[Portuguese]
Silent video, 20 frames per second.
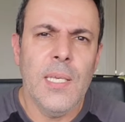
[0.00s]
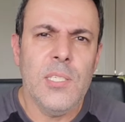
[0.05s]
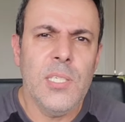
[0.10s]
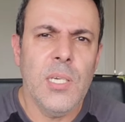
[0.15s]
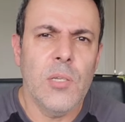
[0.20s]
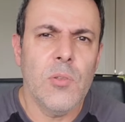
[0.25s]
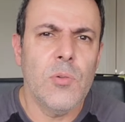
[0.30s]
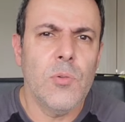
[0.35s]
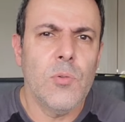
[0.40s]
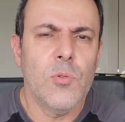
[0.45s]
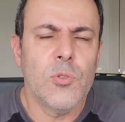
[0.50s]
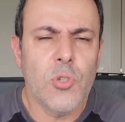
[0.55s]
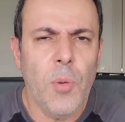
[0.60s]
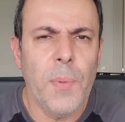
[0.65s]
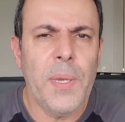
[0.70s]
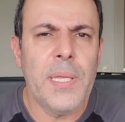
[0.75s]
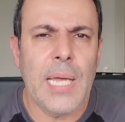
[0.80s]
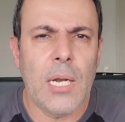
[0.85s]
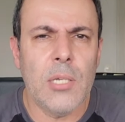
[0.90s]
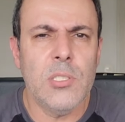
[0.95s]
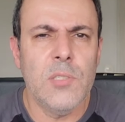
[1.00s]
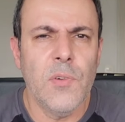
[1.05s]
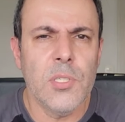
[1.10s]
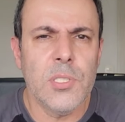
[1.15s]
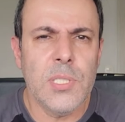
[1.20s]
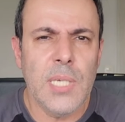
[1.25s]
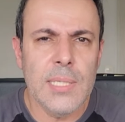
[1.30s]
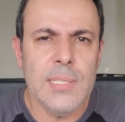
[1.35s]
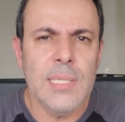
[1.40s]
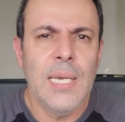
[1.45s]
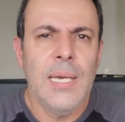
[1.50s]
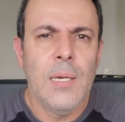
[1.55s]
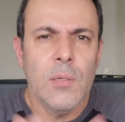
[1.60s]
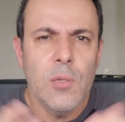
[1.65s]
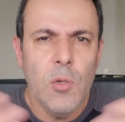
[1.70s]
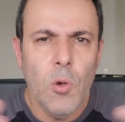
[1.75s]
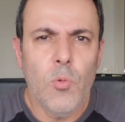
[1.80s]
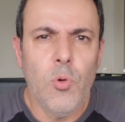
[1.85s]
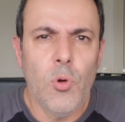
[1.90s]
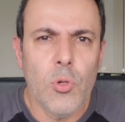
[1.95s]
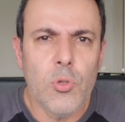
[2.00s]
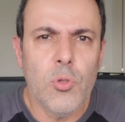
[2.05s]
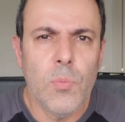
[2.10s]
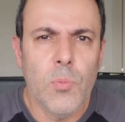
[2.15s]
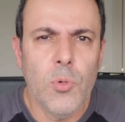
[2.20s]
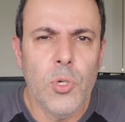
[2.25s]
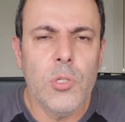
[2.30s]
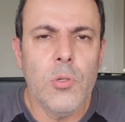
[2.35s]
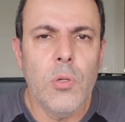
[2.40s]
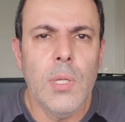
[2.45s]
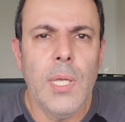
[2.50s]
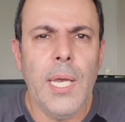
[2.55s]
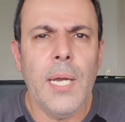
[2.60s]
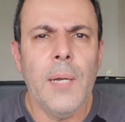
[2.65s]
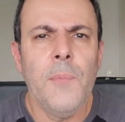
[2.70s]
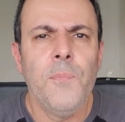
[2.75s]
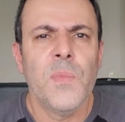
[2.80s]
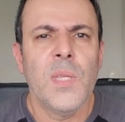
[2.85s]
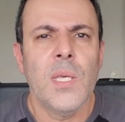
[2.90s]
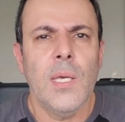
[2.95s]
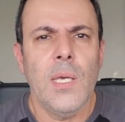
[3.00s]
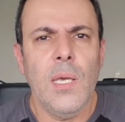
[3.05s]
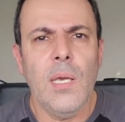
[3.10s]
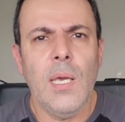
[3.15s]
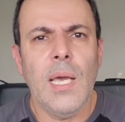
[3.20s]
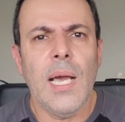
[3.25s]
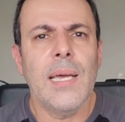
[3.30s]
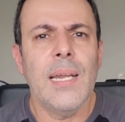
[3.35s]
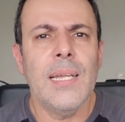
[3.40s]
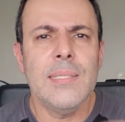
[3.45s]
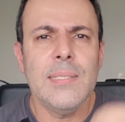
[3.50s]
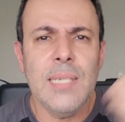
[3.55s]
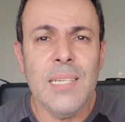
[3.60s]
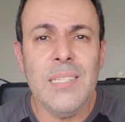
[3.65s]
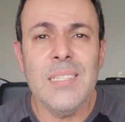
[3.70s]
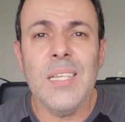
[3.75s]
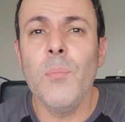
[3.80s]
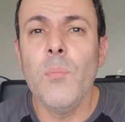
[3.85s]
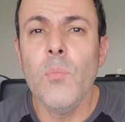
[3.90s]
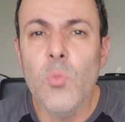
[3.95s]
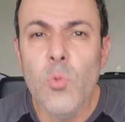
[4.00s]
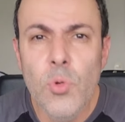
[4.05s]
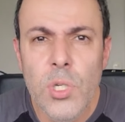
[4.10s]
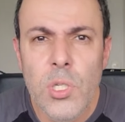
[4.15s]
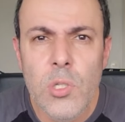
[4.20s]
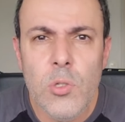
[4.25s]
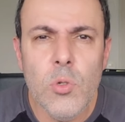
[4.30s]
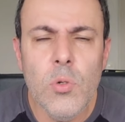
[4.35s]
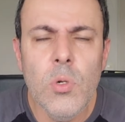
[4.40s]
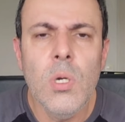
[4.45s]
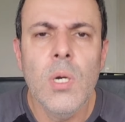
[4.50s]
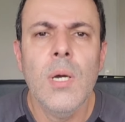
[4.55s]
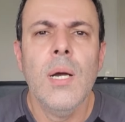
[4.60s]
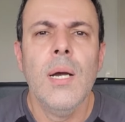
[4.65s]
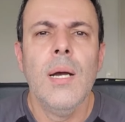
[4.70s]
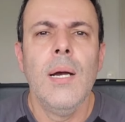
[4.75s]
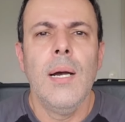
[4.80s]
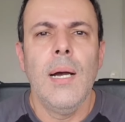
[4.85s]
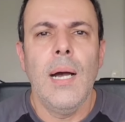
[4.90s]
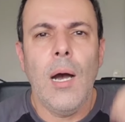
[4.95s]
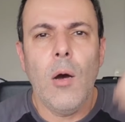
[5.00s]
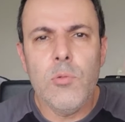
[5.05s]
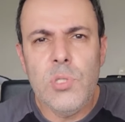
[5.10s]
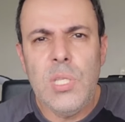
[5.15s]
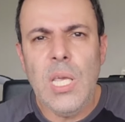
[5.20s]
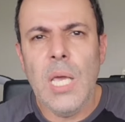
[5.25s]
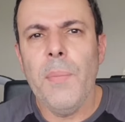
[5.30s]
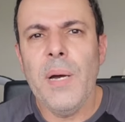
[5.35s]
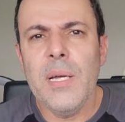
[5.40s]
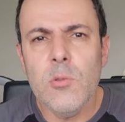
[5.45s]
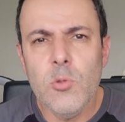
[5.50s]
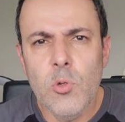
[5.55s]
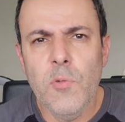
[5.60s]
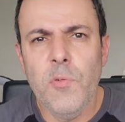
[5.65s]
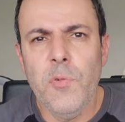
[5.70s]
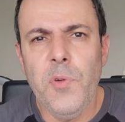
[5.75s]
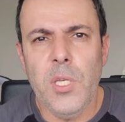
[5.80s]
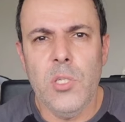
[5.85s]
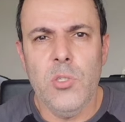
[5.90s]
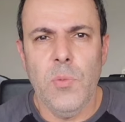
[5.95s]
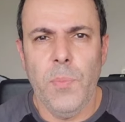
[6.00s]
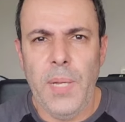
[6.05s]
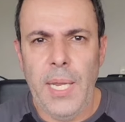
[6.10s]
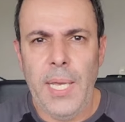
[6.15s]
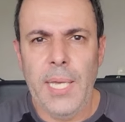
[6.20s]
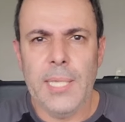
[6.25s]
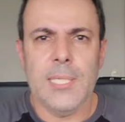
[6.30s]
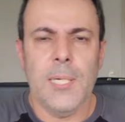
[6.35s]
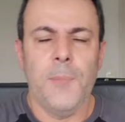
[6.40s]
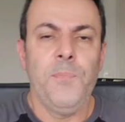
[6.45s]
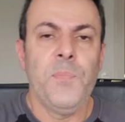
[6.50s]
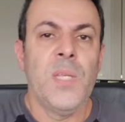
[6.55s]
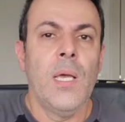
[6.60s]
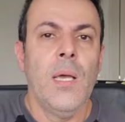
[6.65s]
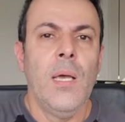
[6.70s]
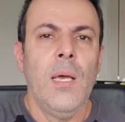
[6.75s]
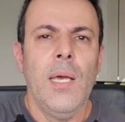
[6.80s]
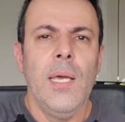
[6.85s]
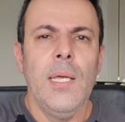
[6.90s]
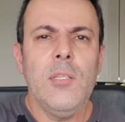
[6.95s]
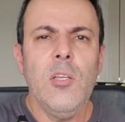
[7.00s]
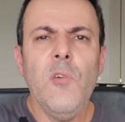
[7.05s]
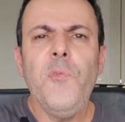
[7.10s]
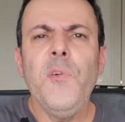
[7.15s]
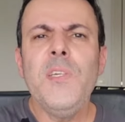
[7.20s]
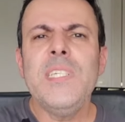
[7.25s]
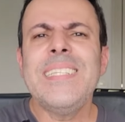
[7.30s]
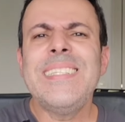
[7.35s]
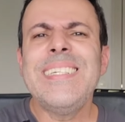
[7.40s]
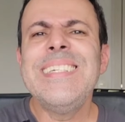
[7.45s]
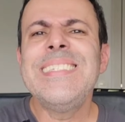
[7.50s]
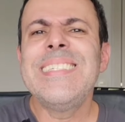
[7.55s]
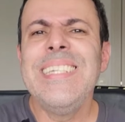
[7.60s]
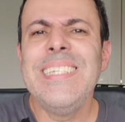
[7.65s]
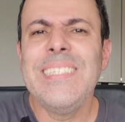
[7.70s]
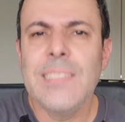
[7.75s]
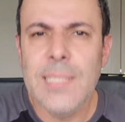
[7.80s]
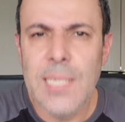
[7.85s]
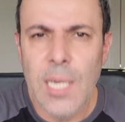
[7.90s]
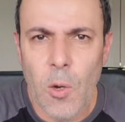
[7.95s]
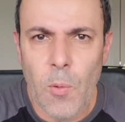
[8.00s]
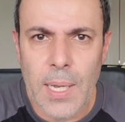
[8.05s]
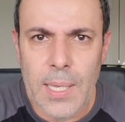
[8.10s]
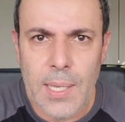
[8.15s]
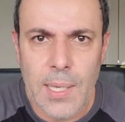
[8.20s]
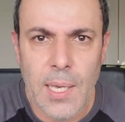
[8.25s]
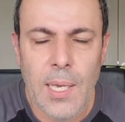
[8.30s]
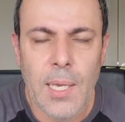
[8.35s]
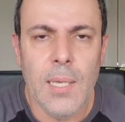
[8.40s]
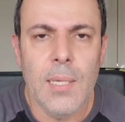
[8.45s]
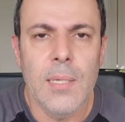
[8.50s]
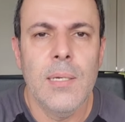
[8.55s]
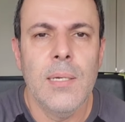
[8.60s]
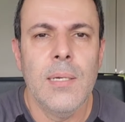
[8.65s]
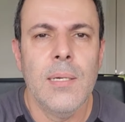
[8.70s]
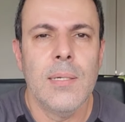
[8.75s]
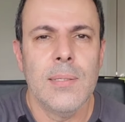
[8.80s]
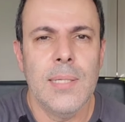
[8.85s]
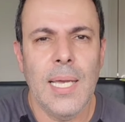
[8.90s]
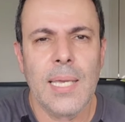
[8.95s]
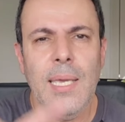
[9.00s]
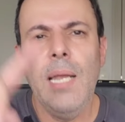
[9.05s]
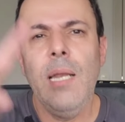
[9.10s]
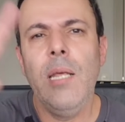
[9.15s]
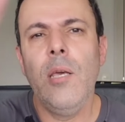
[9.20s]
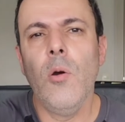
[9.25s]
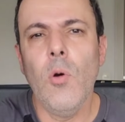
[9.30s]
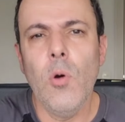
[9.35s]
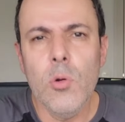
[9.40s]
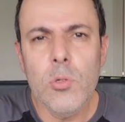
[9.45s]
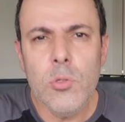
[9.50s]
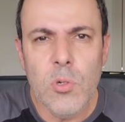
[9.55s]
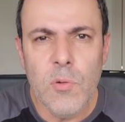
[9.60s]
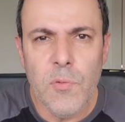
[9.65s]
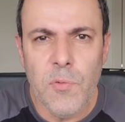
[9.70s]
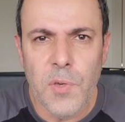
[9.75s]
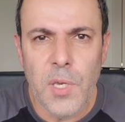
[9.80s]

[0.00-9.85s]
deixando os comentários de vocês, que eu curto muito ler e acrescenta muito ao tema do vídeo, beleza? Então eu fiz a transcrição aqui daquele outro